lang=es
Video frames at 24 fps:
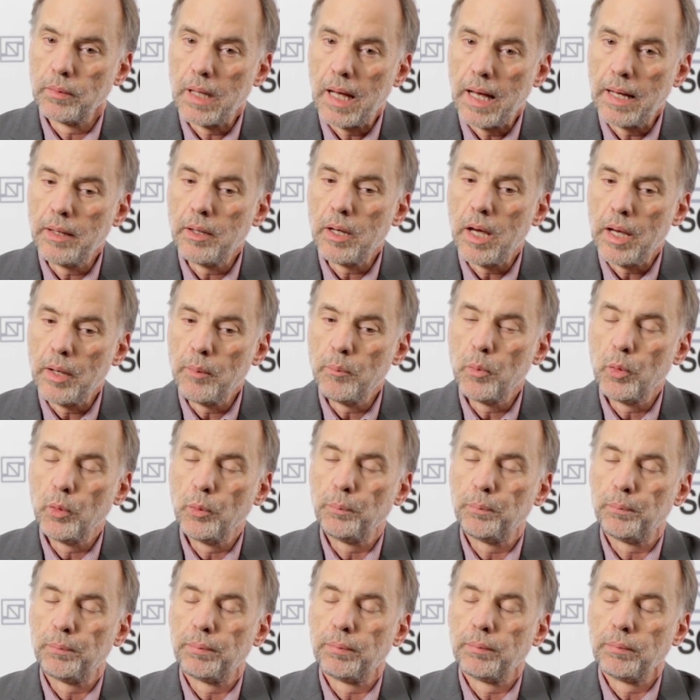hay,
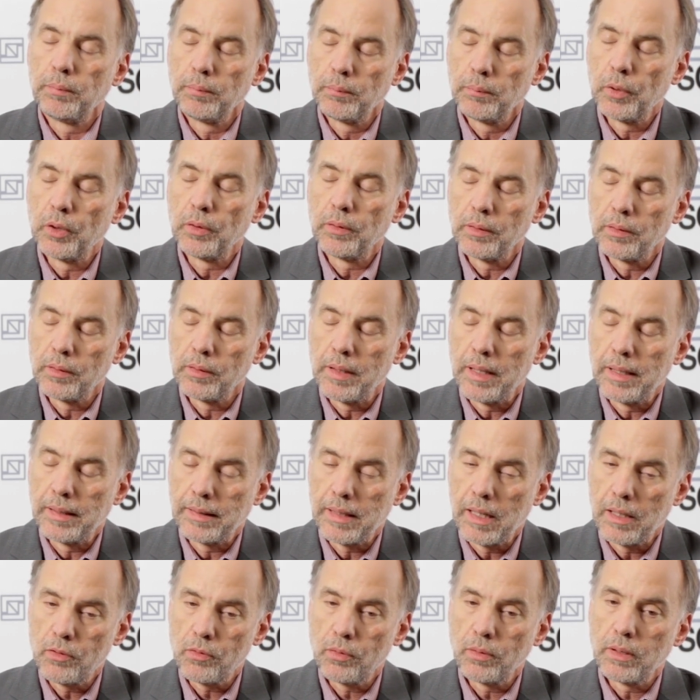muy, bueno, el
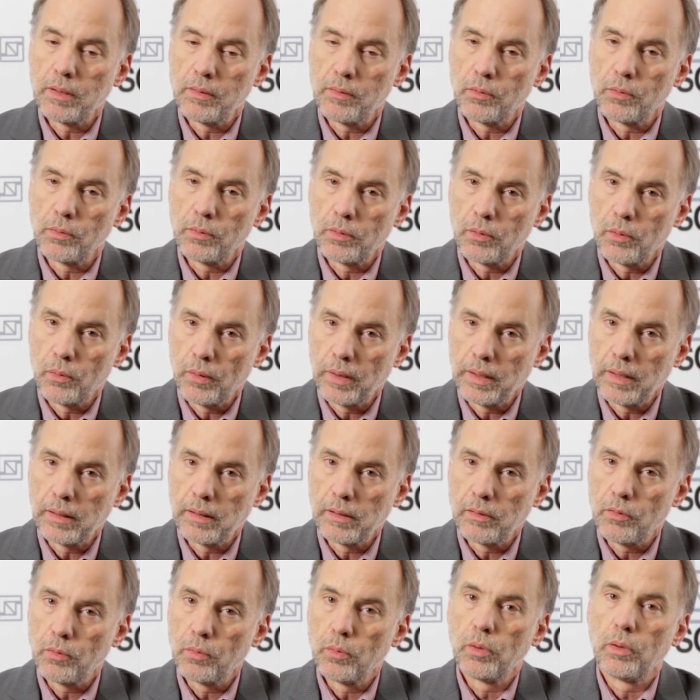caso de Corea
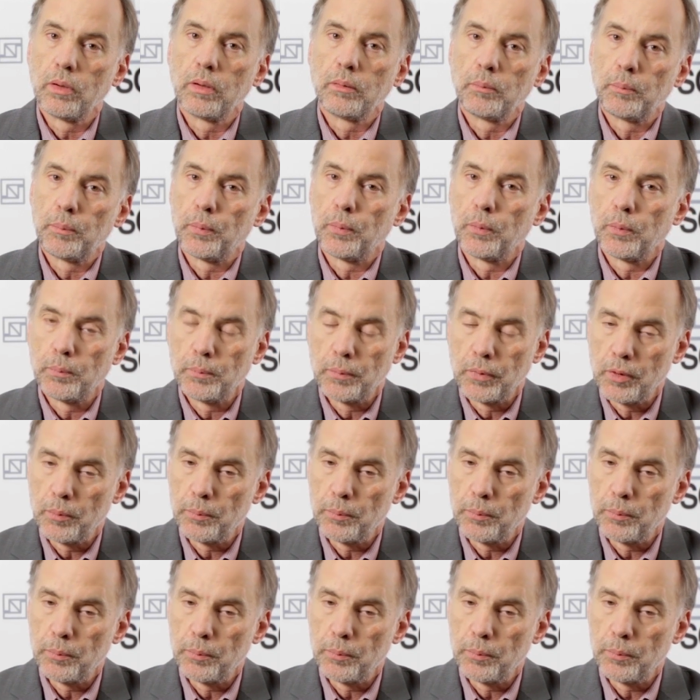del Sur pues,